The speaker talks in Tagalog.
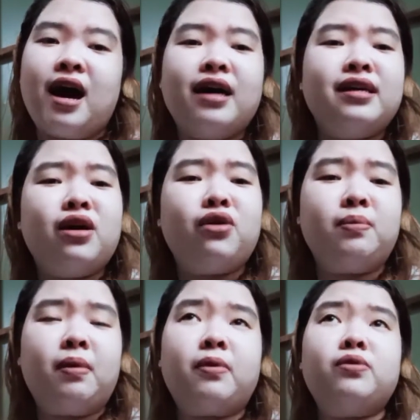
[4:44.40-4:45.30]
ah, hindi ako
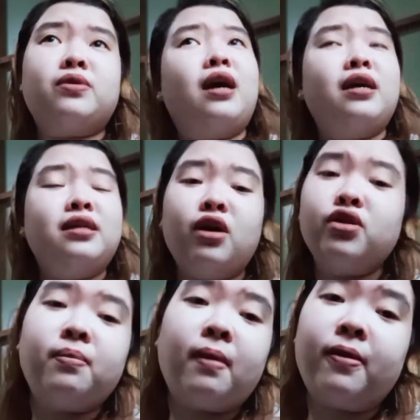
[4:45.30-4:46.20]
nagpapautang, ay, hindi ako
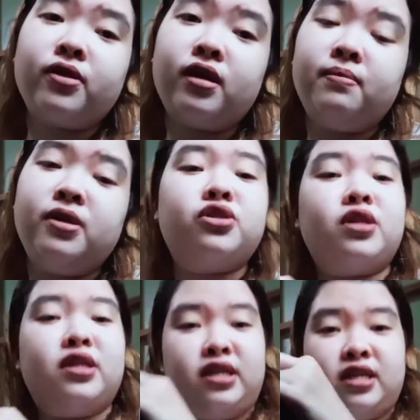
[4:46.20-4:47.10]
nagpapautang ng bisyo,
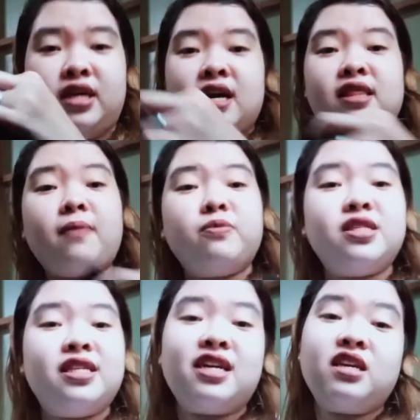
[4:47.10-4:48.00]
ganyan, ganyan. Tapos,
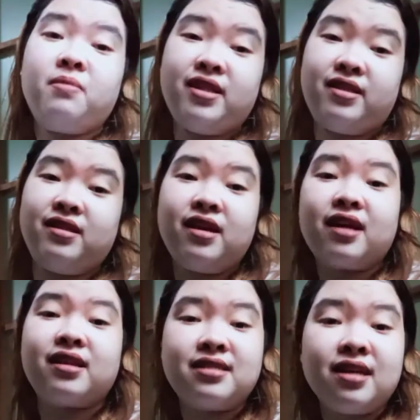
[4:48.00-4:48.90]
hindi kanya
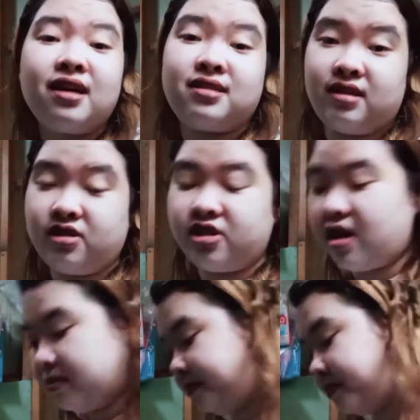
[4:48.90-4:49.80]
maintindihan kasi lasing siya.
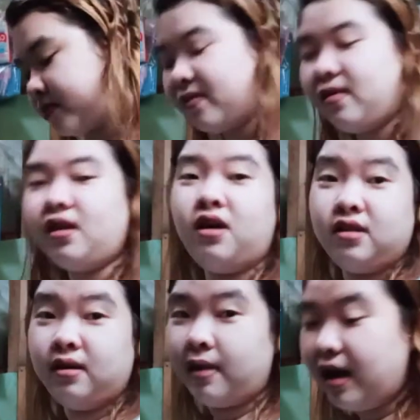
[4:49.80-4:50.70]
O, ba
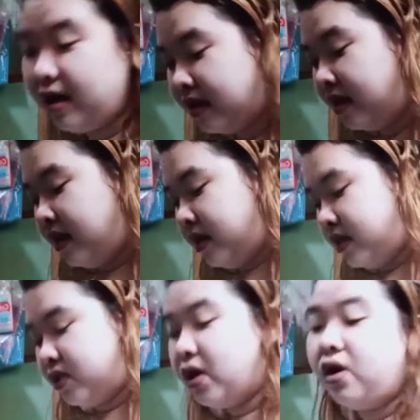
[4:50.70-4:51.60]
diba?
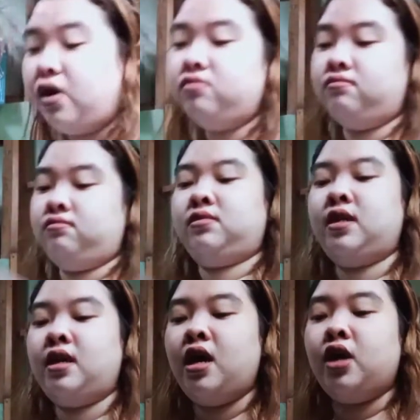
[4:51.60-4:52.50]
So,
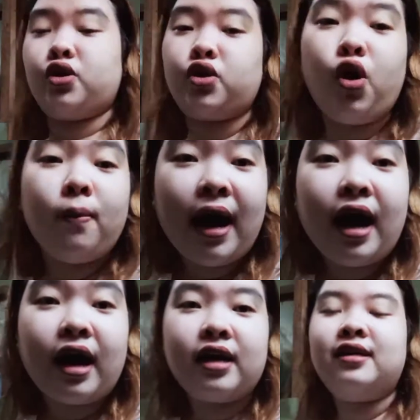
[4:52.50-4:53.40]
totoo ba?